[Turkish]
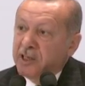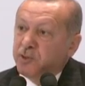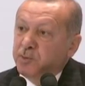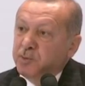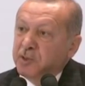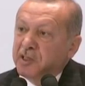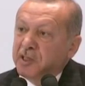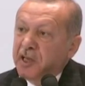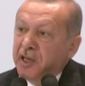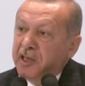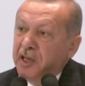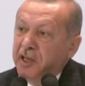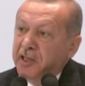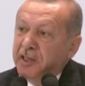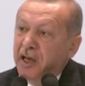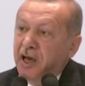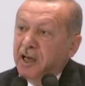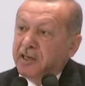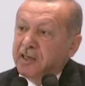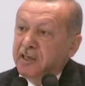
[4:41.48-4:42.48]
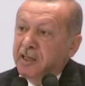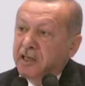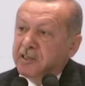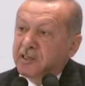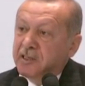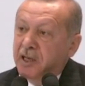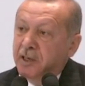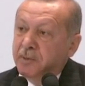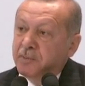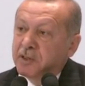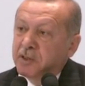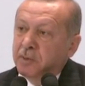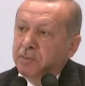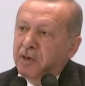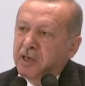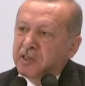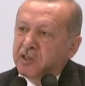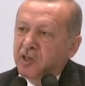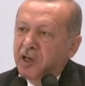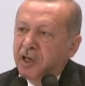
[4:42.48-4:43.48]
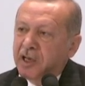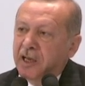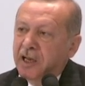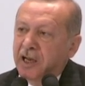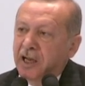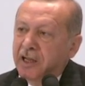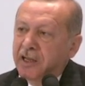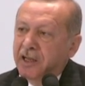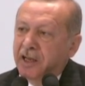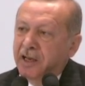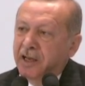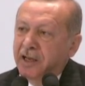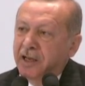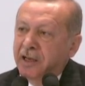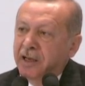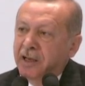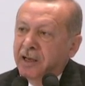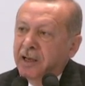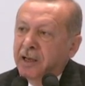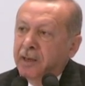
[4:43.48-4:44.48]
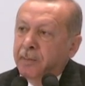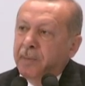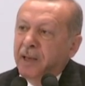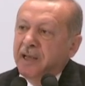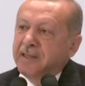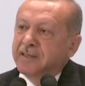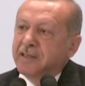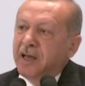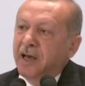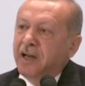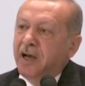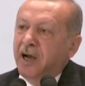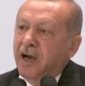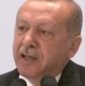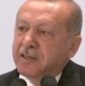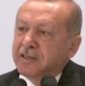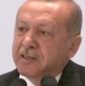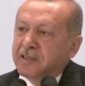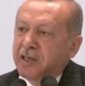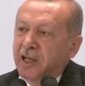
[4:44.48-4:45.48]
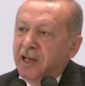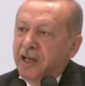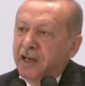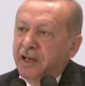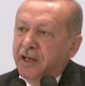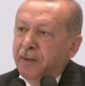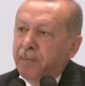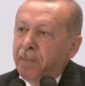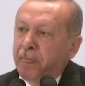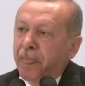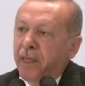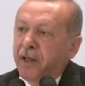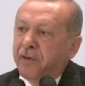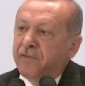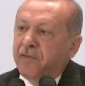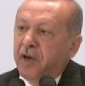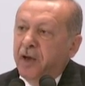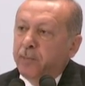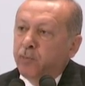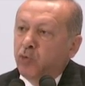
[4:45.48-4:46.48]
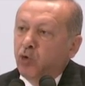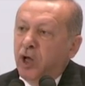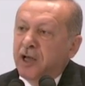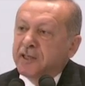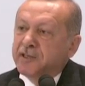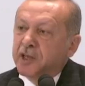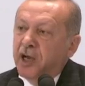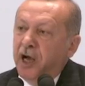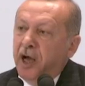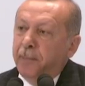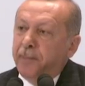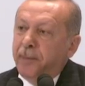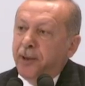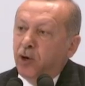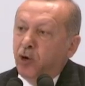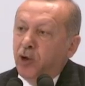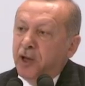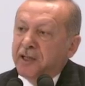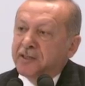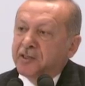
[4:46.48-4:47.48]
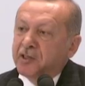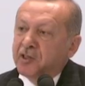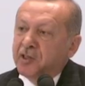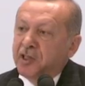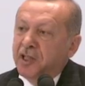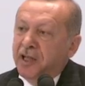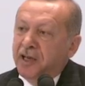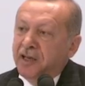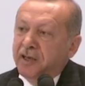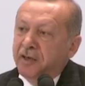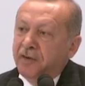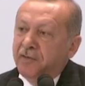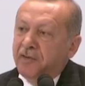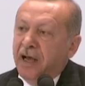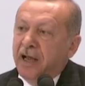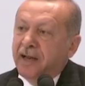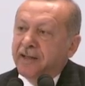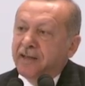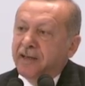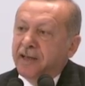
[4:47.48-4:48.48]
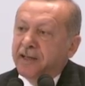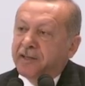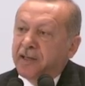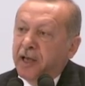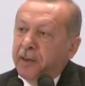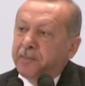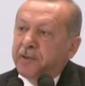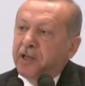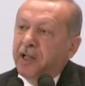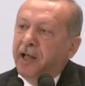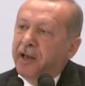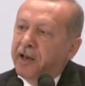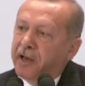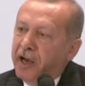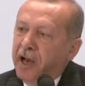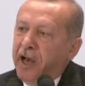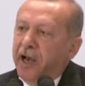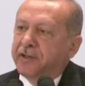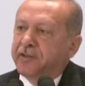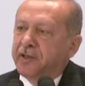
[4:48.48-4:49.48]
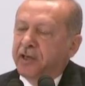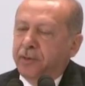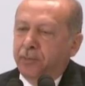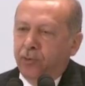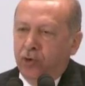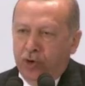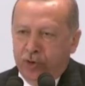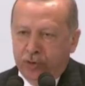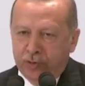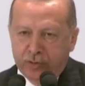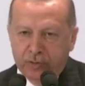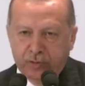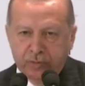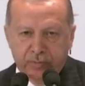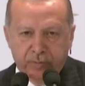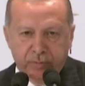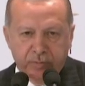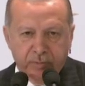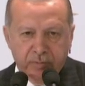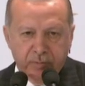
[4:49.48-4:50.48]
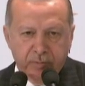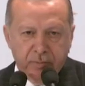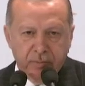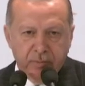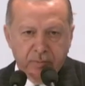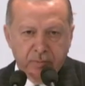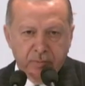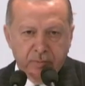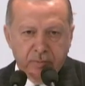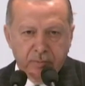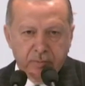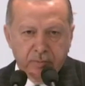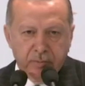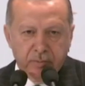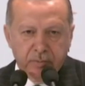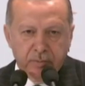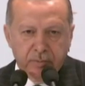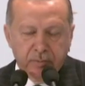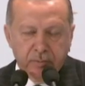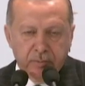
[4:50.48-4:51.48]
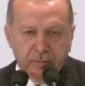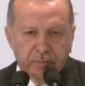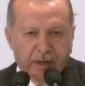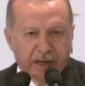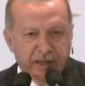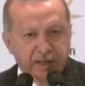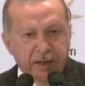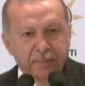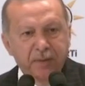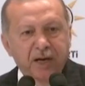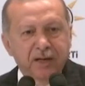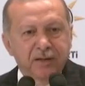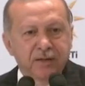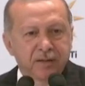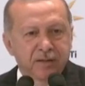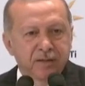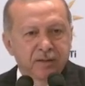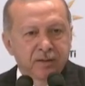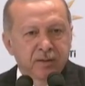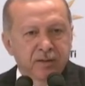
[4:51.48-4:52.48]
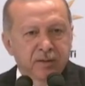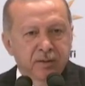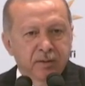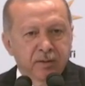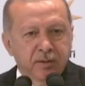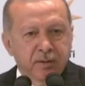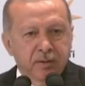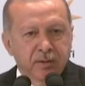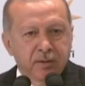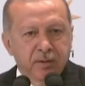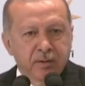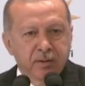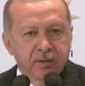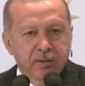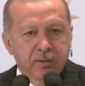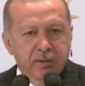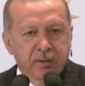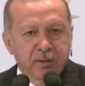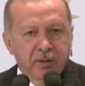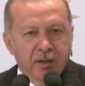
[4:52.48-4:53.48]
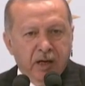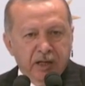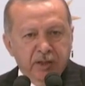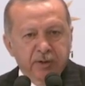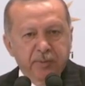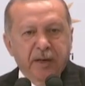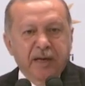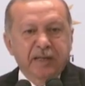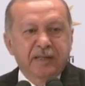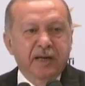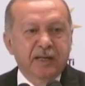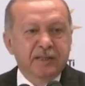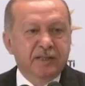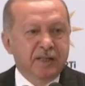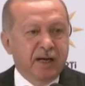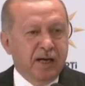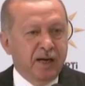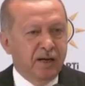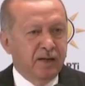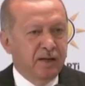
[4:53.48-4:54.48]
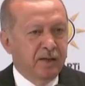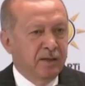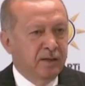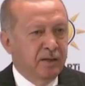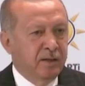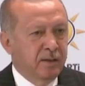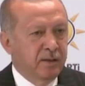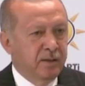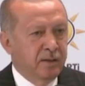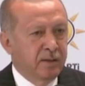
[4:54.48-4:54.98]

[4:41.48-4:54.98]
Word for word: geçmişte kendi arkadaşlarımızın başına gelenleri, benzer hadiseleri ve buna CHP yöneticilerinin verdiği tepkileri gayet iyi biliyoruz. Bay Kemal, Hacı Bektaş'ta